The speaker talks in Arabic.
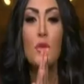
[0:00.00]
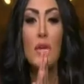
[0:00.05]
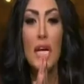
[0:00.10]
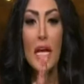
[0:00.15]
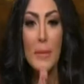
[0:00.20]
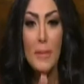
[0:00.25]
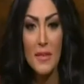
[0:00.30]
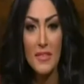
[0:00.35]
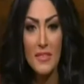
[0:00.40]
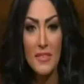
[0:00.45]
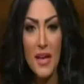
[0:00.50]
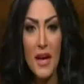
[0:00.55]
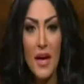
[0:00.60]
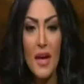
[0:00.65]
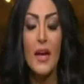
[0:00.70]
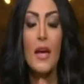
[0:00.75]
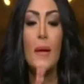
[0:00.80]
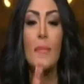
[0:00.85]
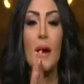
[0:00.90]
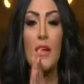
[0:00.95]
الاجابه
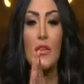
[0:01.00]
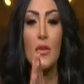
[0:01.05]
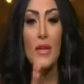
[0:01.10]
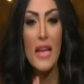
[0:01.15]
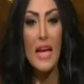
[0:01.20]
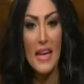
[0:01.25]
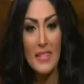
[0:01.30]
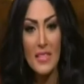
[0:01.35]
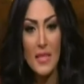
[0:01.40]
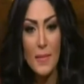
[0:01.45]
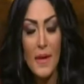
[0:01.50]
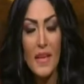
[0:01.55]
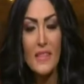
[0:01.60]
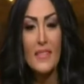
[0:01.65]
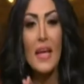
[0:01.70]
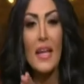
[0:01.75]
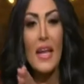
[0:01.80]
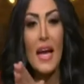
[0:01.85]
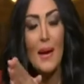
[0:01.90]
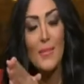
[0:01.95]
الصح ابعتوا لنا اس ام
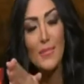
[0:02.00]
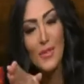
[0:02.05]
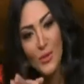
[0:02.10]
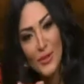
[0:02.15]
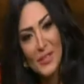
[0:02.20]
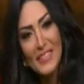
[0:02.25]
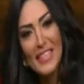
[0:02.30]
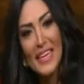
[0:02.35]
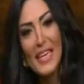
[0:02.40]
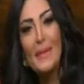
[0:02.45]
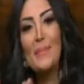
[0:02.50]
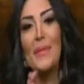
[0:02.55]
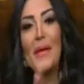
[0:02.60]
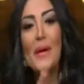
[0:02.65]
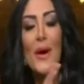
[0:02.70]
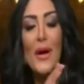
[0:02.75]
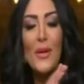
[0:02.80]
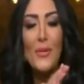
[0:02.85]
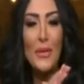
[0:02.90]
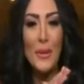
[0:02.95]
اس على 95
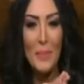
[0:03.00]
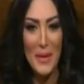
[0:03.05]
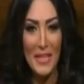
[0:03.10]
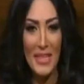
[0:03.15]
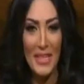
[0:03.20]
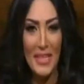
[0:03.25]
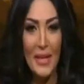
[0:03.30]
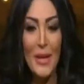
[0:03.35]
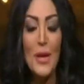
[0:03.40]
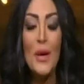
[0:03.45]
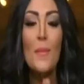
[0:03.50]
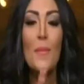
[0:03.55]
181